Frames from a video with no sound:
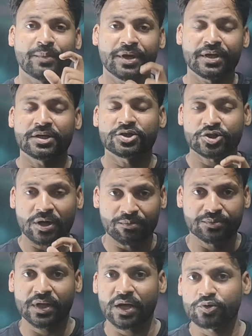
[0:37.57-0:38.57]
मेरी
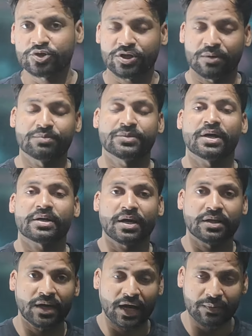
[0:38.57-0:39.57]
क्षमता है उस क्षमता
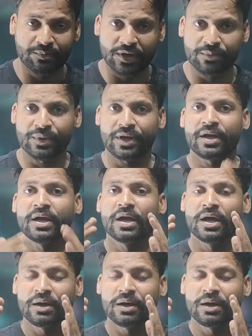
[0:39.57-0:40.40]
के आधार पर मैं